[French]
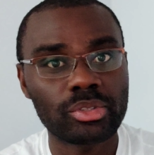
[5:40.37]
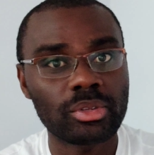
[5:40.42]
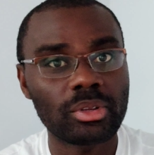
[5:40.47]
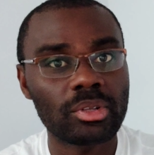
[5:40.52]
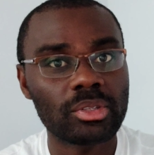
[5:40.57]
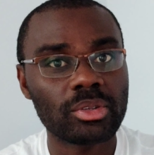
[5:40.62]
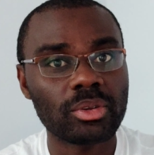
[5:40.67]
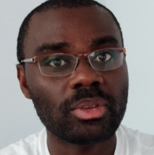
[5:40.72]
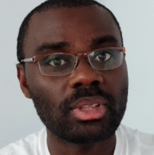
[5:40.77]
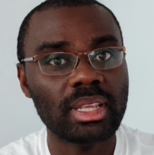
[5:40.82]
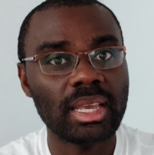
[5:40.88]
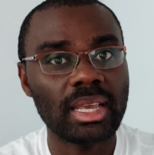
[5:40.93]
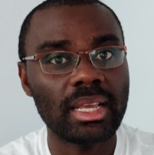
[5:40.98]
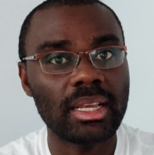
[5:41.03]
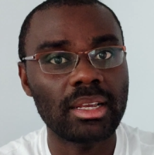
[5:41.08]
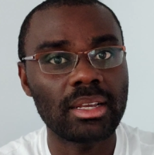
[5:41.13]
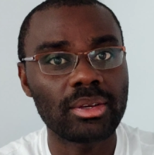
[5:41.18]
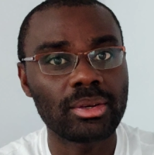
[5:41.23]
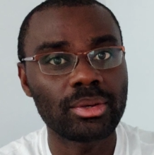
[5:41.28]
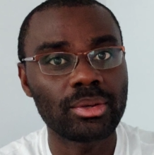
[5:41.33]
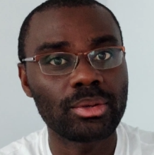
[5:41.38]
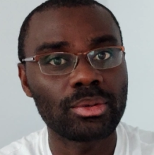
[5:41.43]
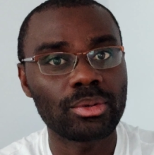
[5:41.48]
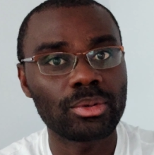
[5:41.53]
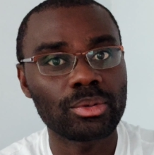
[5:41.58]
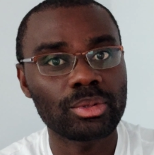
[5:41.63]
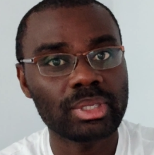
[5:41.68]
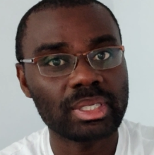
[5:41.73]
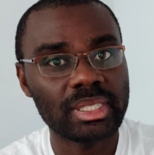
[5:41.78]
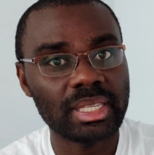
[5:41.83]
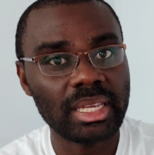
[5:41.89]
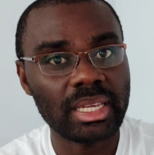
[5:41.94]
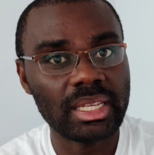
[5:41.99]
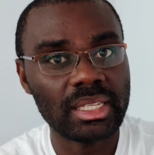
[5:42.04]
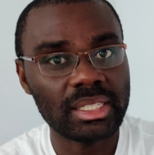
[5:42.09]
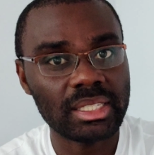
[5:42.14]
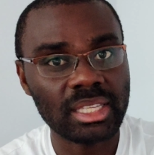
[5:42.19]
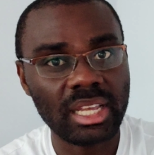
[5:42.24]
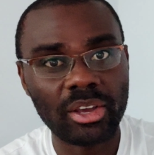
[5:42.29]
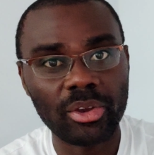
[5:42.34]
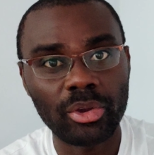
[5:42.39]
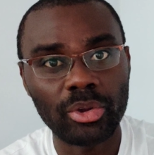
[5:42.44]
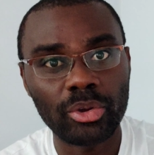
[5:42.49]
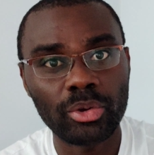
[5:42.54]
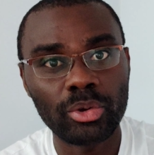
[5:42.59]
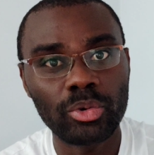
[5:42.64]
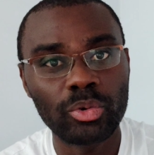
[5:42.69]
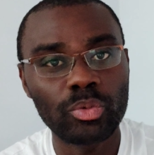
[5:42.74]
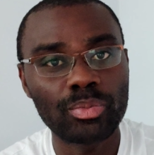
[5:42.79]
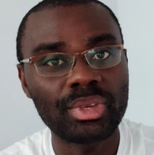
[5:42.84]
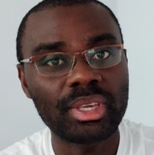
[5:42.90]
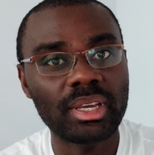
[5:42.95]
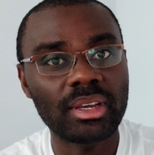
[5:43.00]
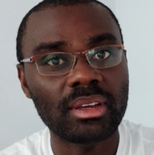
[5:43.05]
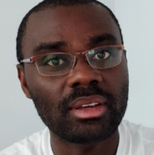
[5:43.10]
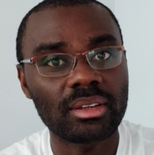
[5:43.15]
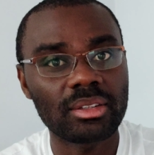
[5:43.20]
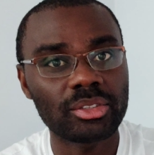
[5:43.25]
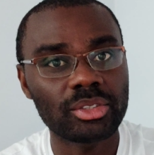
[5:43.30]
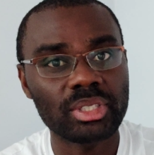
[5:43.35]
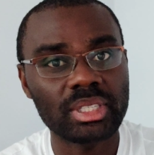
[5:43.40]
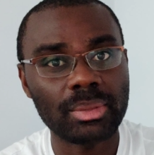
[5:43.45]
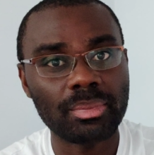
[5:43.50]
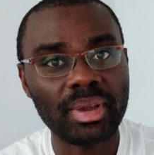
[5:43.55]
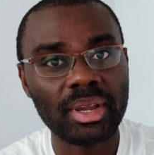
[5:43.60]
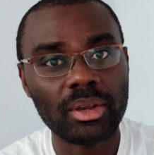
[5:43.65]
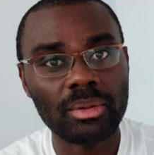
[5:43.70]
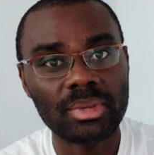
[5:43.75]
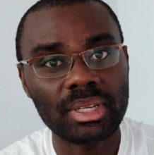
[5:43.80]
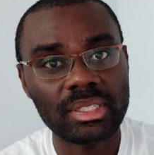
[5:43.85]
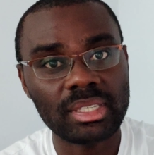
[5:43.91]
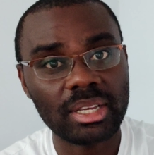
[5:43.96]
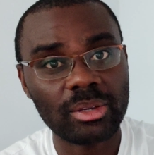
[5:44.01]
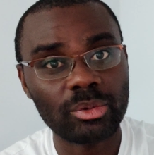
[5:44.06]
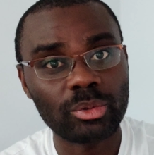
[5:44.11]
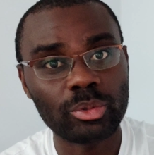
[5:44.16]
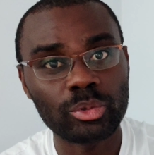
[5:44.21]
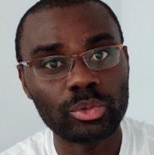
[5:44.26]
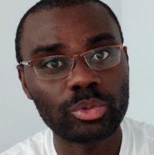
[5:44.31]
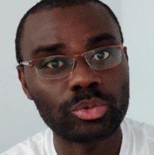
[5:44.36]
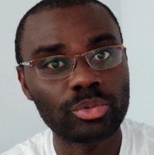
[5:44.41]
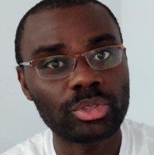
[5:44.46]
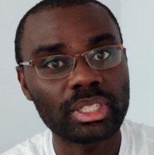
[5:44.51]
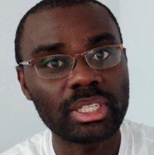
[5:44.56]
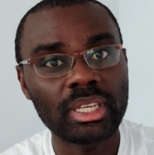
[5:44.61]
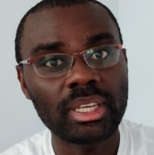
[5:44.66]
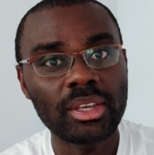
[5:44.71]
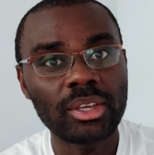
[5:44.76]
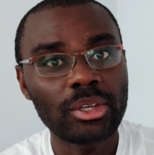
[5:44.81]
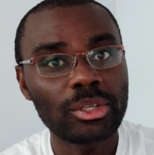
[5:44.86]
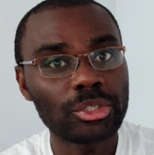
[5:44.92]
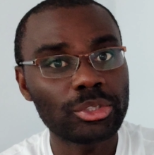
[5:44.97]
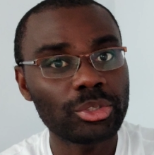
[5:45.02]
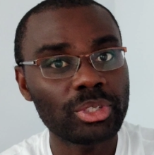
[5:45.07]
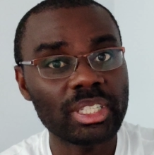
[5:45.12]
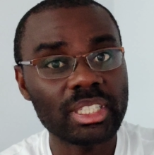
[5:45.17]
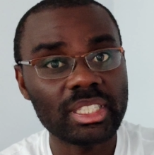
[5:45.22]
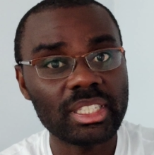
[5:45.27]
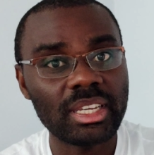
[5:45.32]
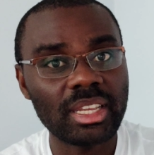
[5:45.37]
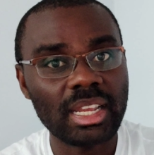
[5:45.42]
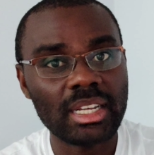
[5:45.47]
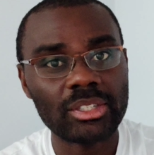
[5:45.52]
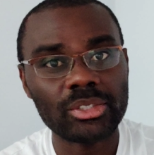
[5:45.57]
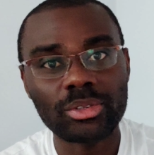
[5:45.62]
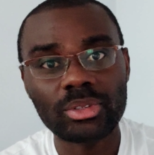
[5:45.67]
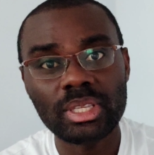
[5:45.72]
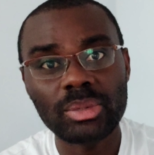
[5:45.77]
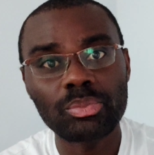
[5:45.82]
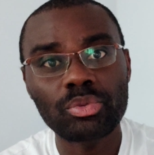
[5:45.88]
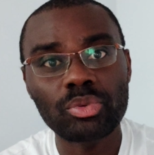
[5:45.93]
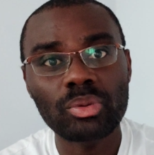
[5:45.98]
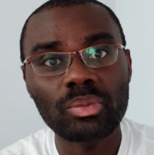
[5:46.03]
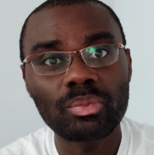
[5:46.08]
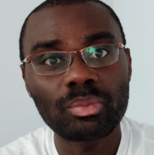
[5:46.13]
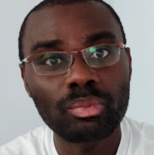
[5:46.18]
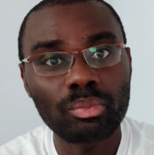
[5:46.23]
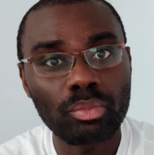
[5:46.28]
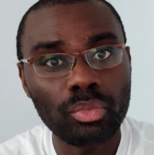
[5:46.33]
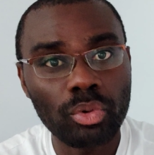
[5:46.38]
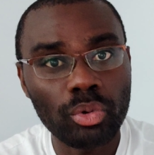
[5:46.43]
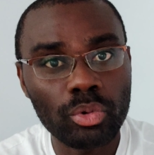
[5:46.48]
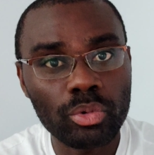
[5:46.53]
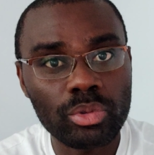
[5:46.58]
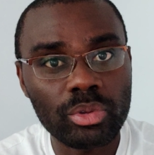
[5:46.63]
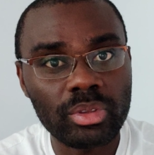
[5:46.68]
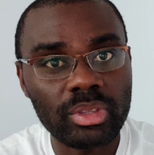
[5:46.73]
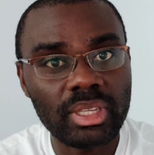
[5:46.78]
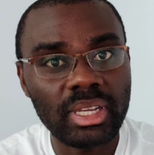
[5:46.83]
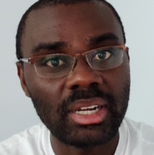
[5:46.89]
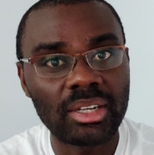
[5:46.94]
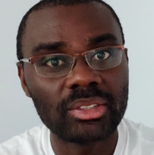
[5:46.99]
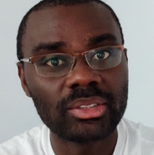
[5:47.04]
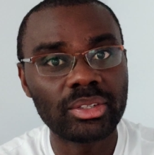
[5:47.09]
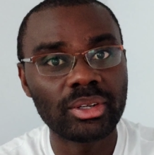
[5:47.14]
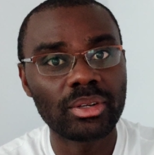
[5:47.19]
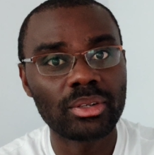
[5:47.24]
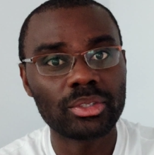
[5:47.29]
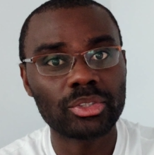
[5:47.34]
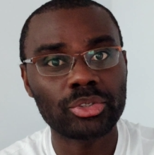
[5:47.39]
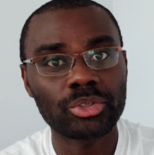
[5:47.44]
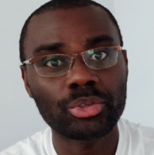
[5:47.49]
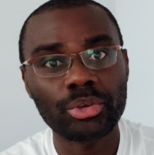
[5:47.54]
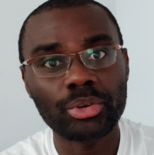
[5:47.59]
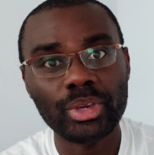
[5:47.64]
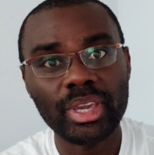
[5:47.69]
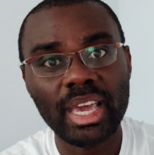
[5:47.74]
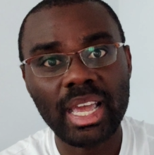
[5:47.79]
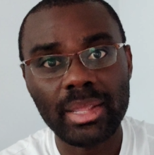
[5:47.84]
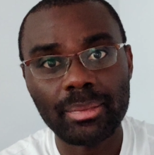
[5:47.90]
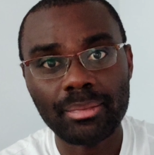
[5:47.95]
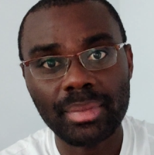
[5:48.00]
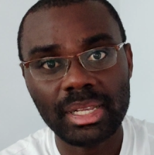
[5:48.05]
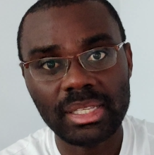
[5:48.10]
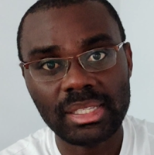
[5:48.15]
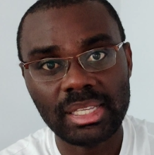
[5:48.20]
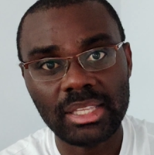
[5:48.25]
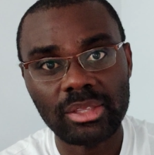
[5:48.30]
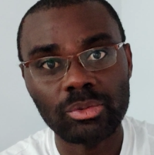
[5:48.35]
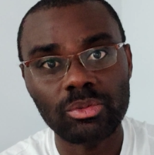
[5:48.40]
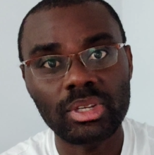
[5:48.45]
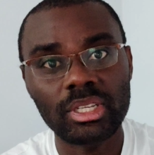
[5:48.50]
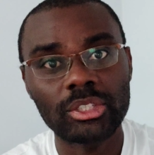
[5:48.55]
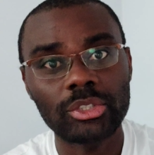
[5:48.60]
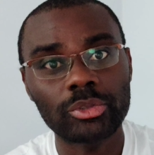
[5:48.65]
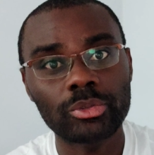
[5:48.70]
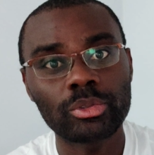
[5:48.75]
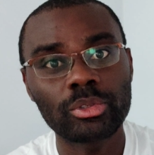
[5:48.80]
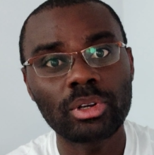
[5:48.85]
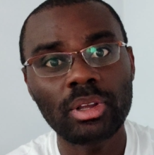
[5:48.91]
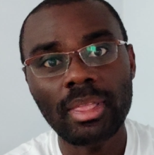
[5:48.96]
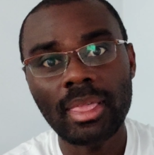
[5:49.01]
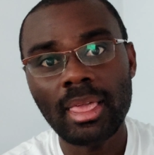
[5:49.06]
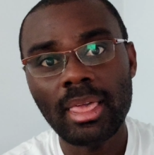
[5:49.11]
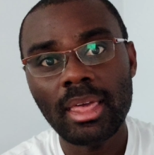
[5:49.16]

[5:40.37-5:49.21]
Lorsqu'on a euh, ces 100 euros, ou bien je ne sais pas combien ça coûte aujourd'hui, je détiens l'action depuis beaucoup de temps, donc je ne regarde pas ça tous les jours.